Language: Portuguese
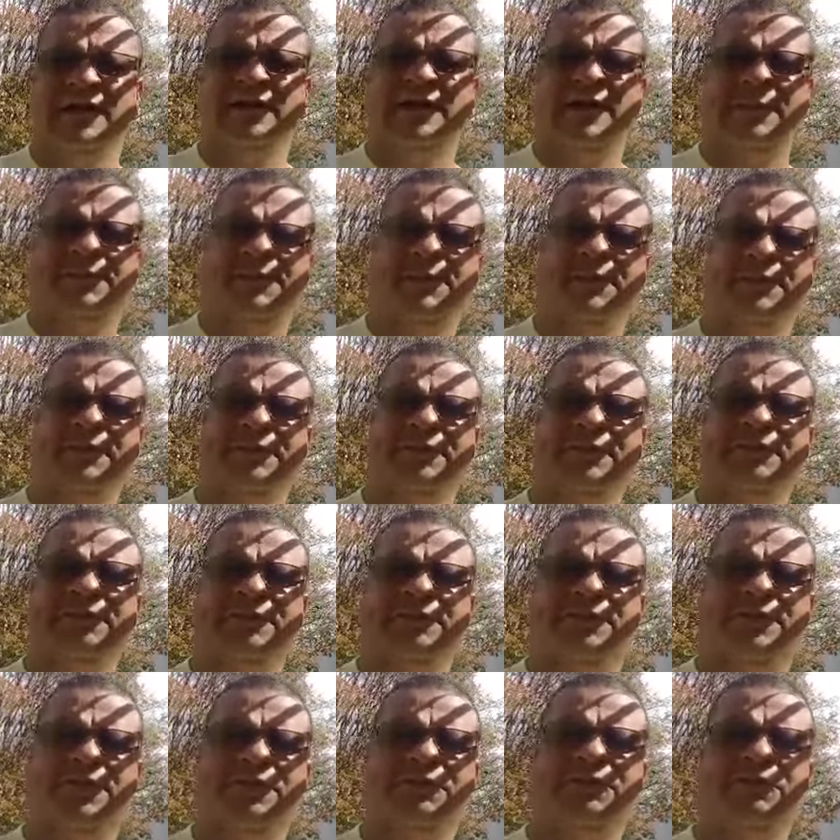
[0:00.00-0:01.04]
Depois desse
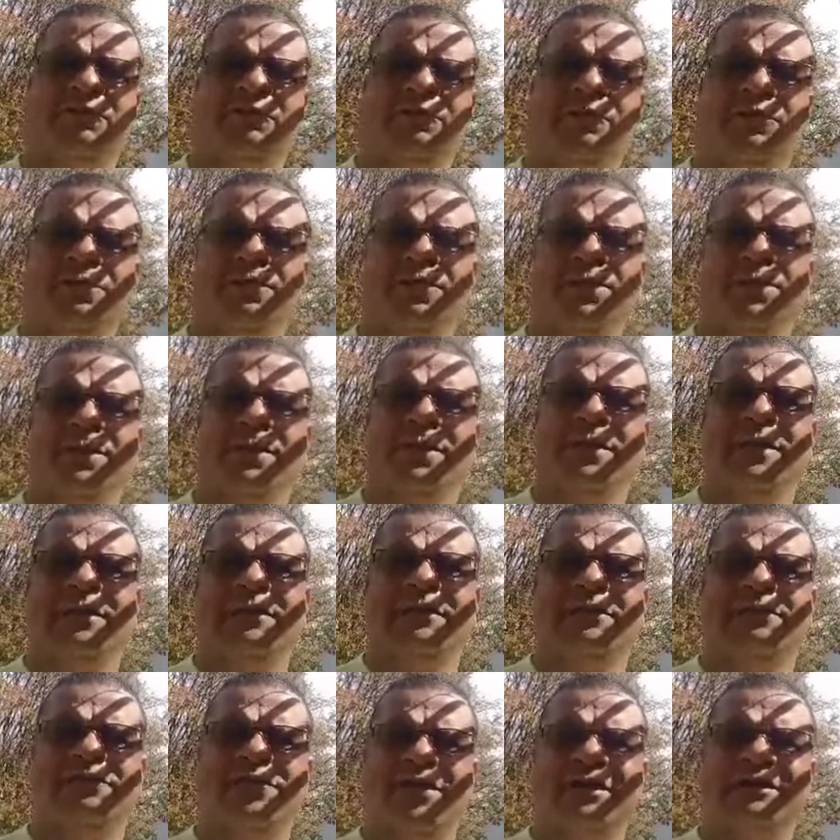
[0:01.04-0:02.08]
vídeo
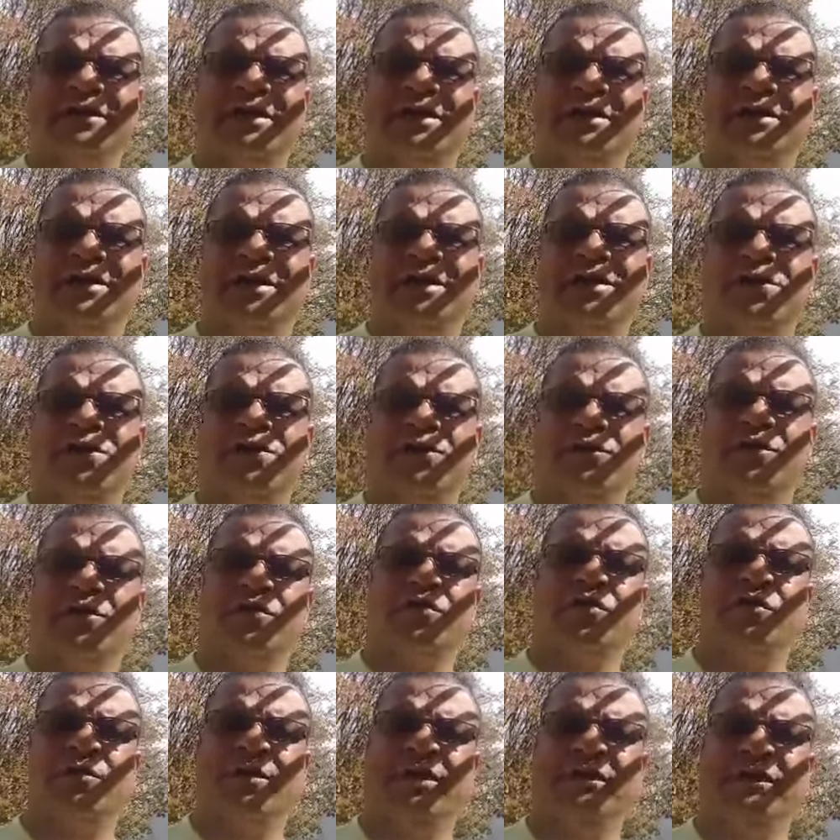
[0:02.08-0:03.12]
vai estar tá lá o que eu
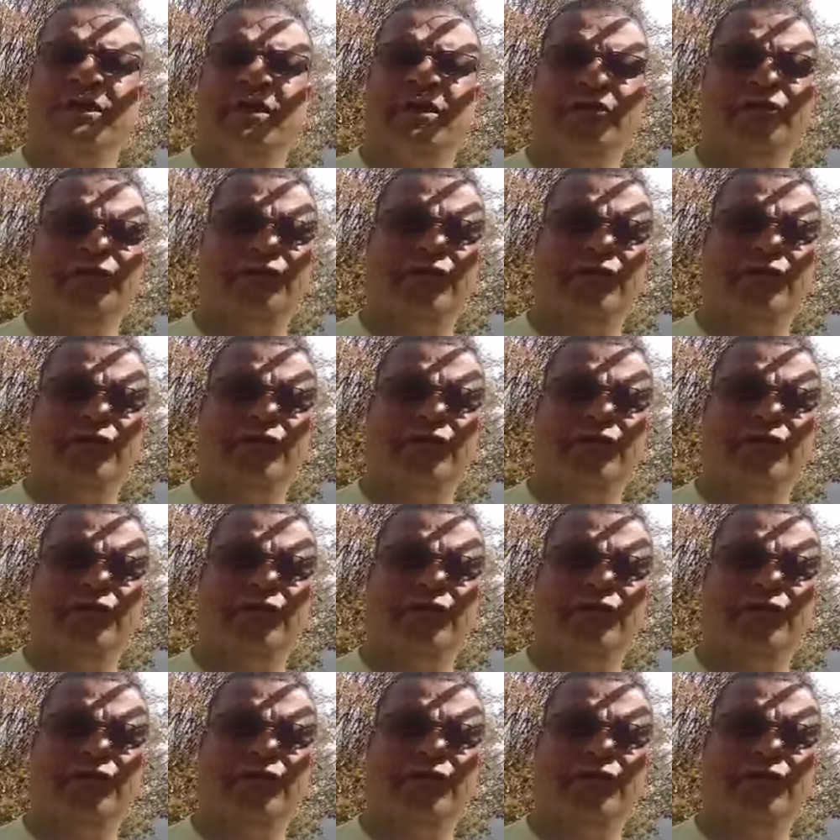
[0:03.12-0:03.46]
comentei.